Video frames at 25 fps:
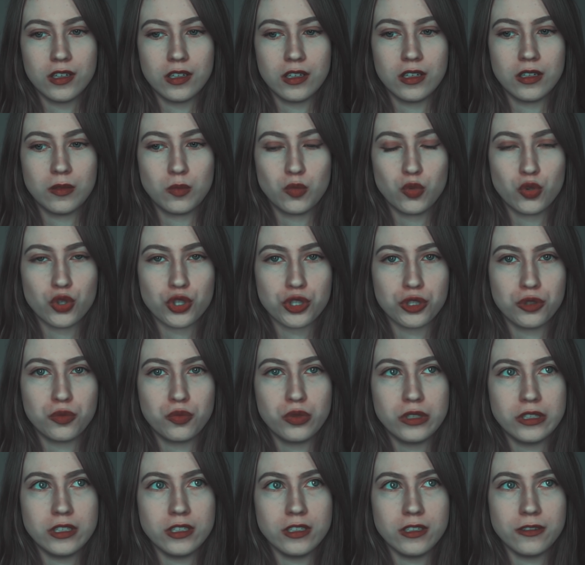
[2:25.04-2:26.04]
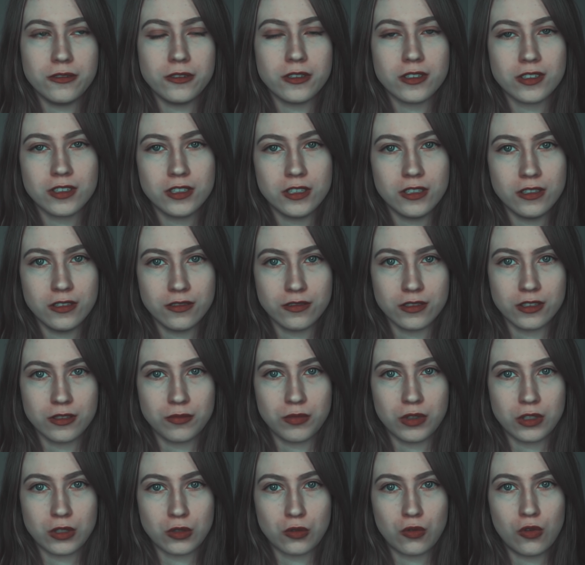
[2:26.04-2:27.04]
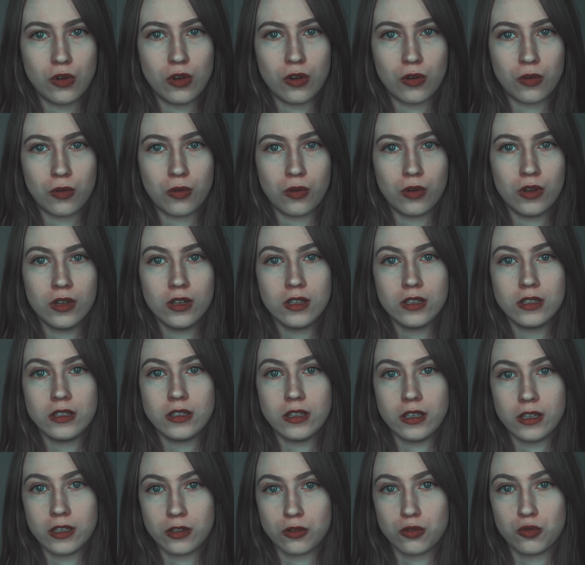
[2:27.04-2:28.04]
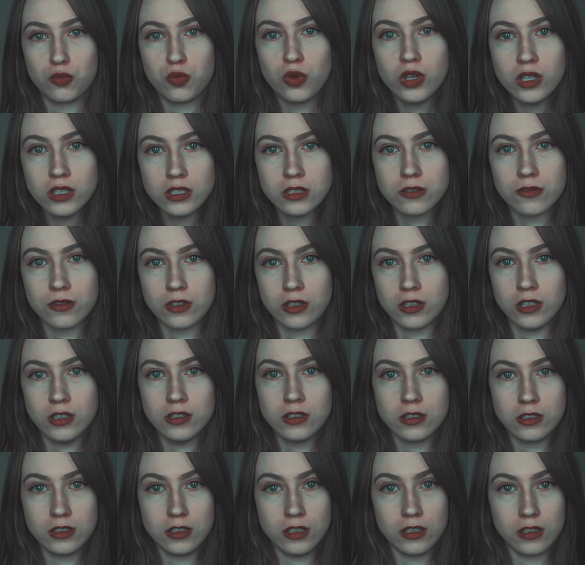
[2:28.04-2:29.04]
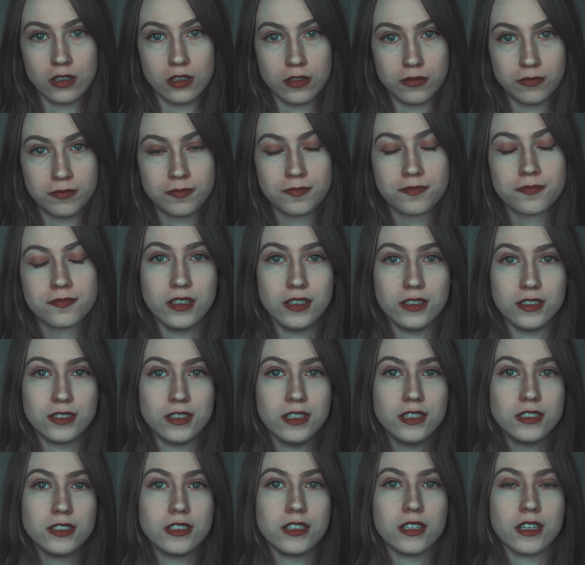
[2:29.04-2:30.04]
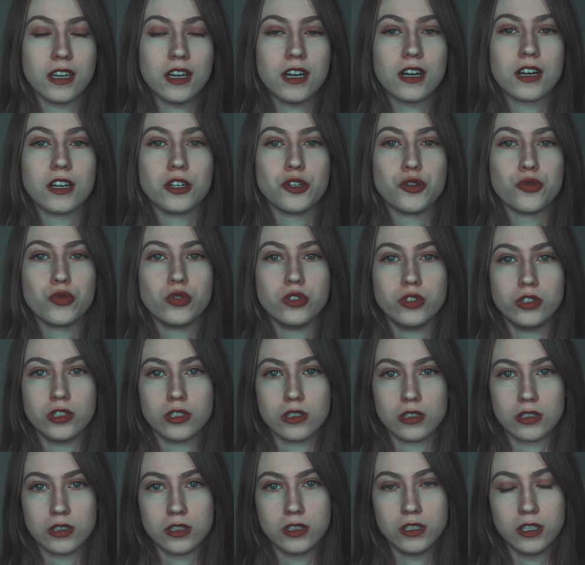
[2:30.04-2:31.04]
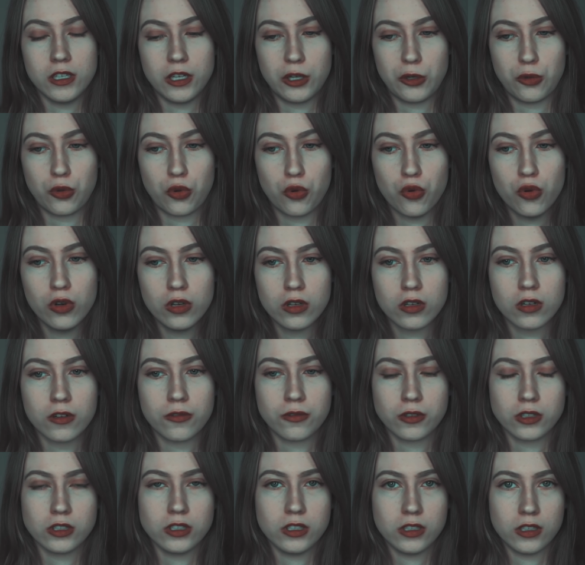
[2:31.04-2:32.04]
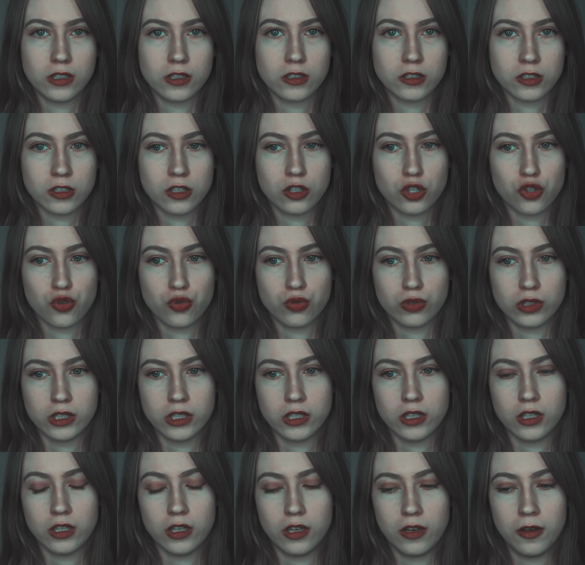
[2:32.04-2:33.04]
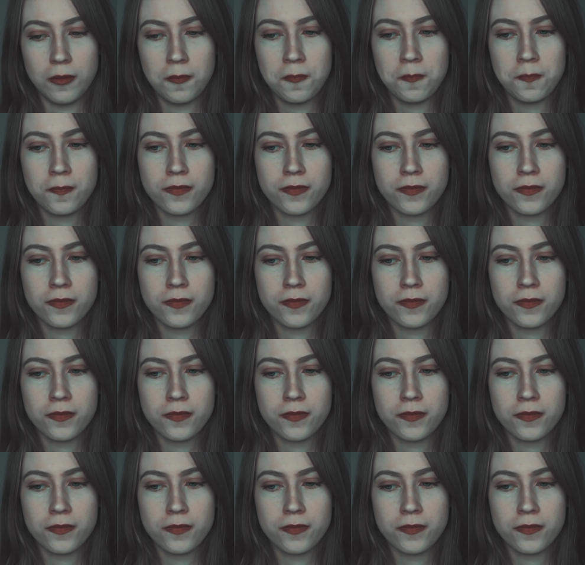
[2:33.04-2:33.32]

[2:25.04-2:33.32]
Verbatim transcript: а, может быть неэффективно, поскольку нет убийства, нет дела. И знаете, я хочу сделать серию роликов, где я расскажу вот такие